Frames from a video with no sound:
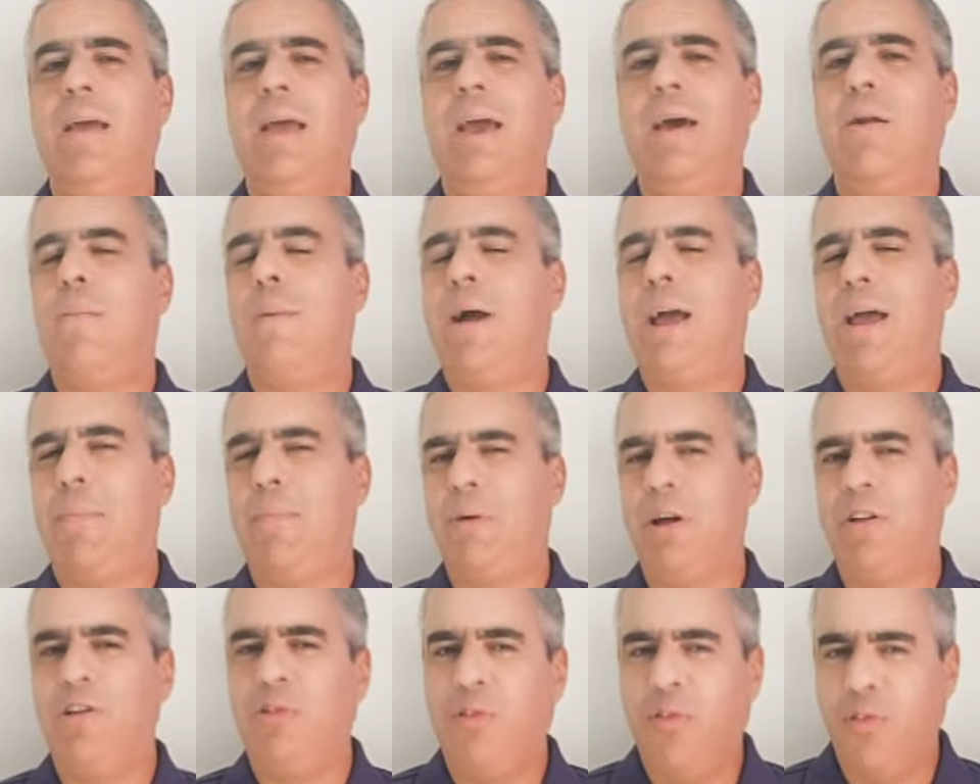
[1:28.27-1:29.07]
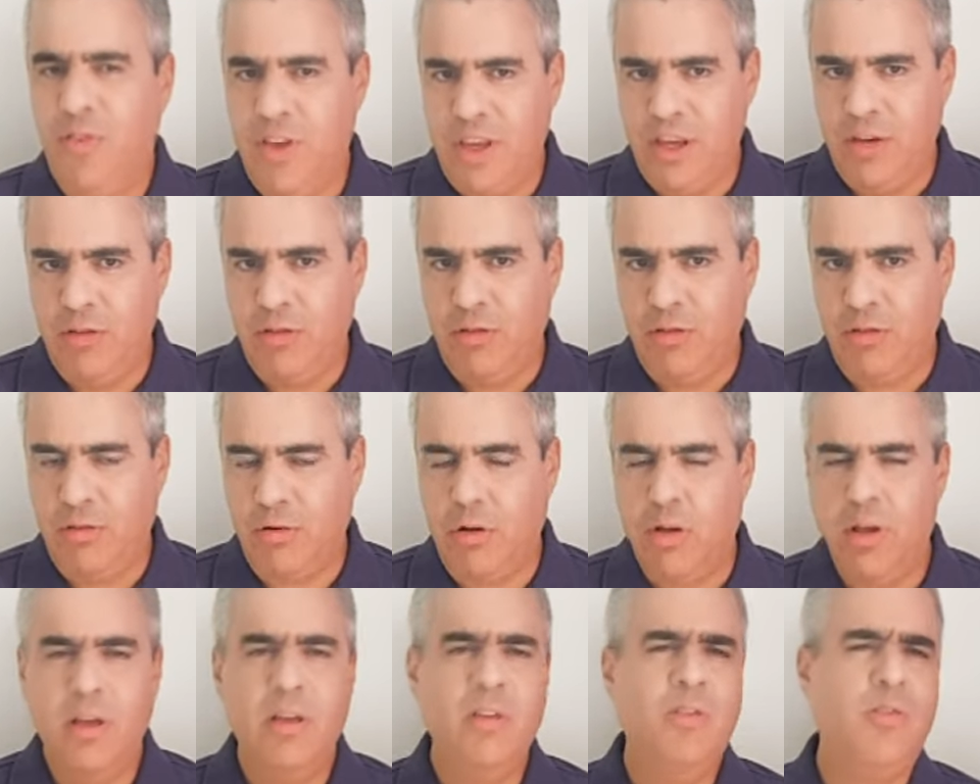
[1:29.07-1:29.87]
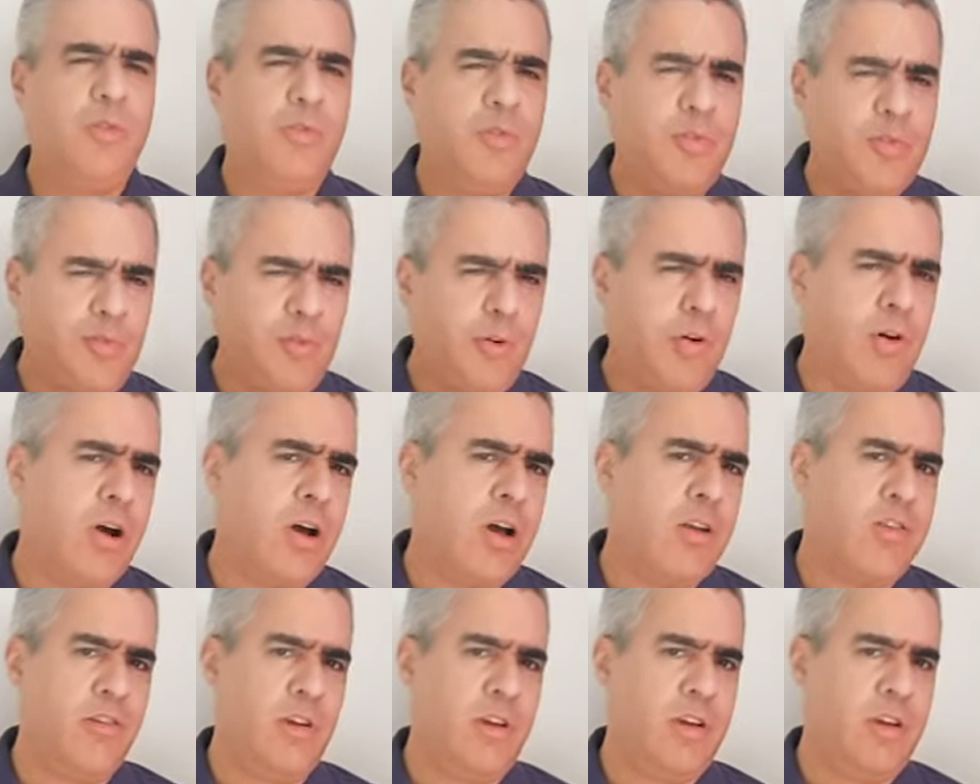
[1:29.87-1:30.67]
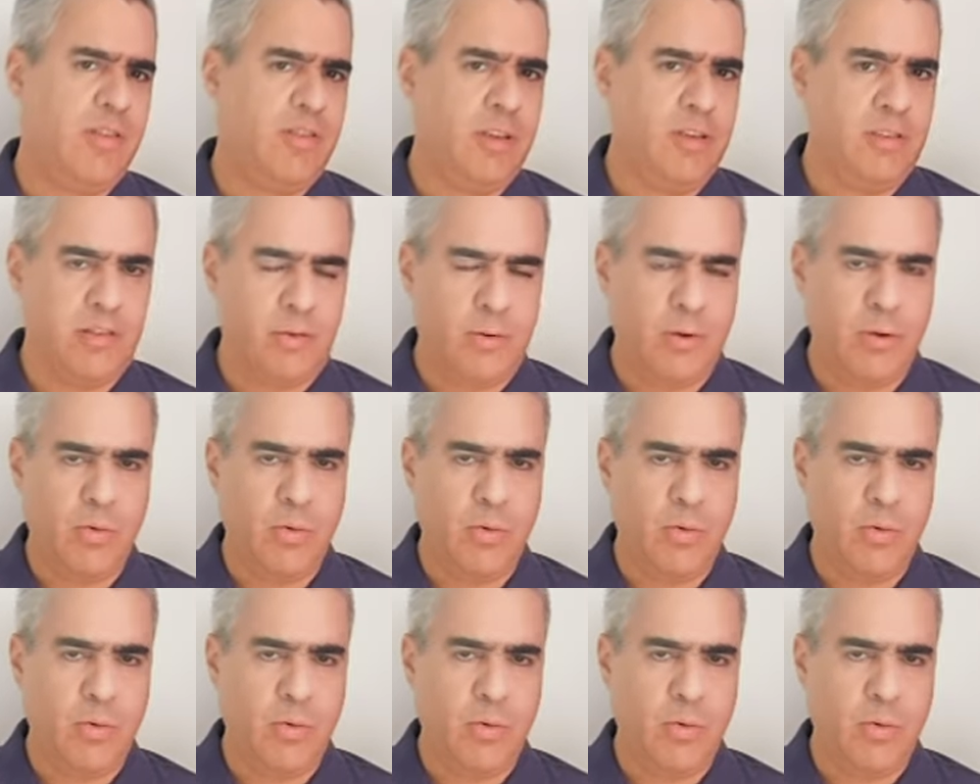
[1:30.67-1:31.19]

Era uma época difícil, de forte recessão